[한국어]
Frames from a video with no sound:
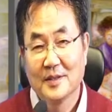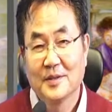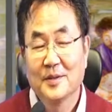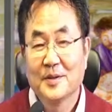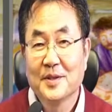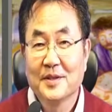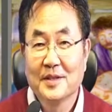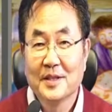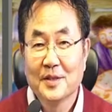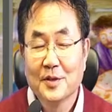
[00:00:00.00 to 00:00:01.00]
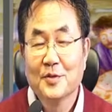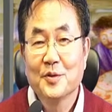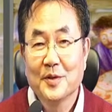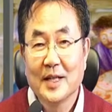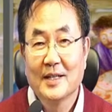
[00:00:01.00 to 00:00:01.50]
또 저는 이제
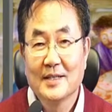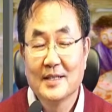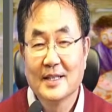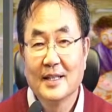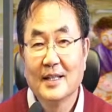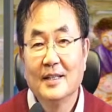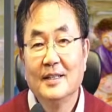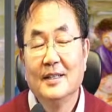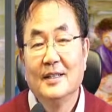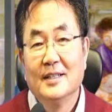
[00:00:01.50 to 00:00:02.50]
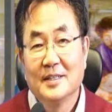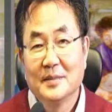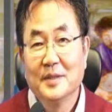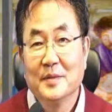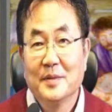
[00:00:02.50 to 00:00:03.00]
천주교를 다녔으니까
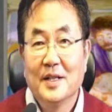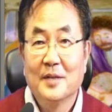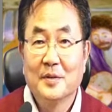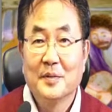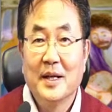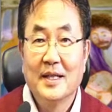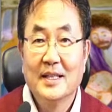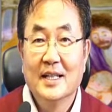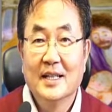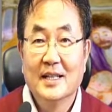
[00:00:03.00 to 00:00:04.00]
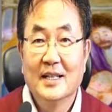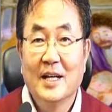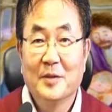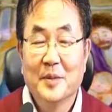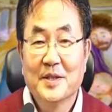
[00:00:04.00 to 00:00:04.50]
신부님들하고도 많은 이야기를
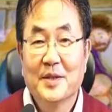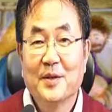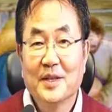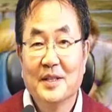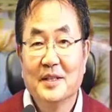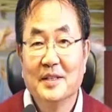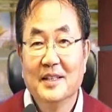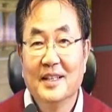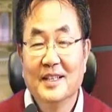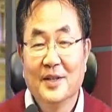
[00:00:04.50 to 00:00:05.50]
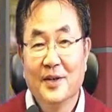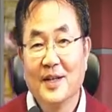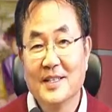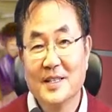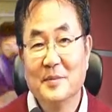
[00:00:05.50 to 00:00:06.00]
나누면서 어린 여러
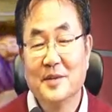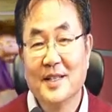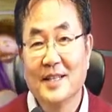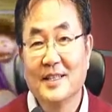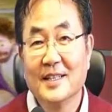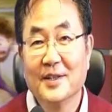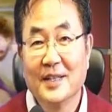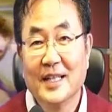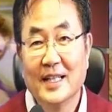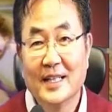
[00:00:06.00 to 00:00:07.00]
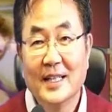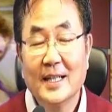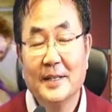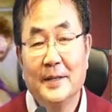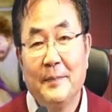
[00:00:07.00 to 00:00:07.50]
가지 질문들 했던 기억이
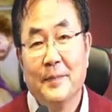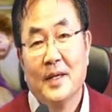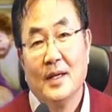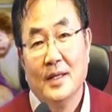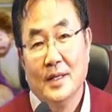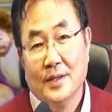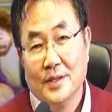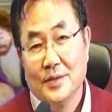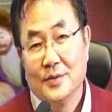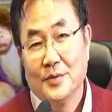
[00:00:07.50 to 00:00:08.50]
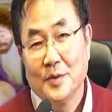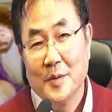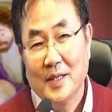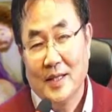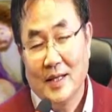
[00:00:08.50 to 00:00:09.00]
나는데
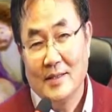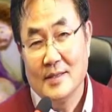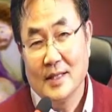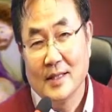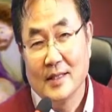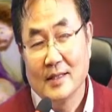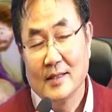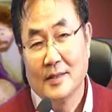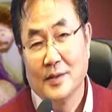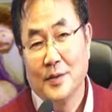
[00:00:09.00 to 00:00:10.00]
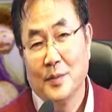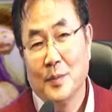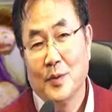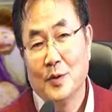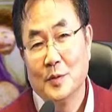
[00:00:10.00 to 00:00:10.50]
예수님의 탄생, 그리고
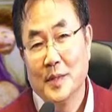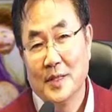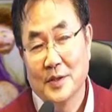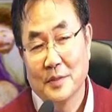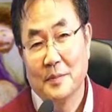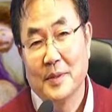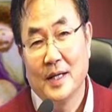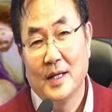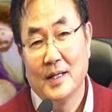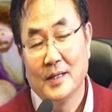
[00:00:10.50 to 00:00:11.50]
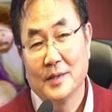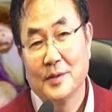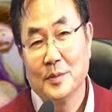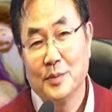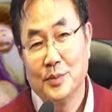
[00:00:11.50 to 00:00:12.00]
복음의 전파,
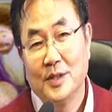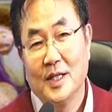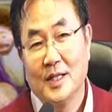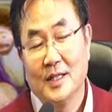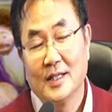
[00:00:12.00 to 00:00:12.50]
그리고 부활,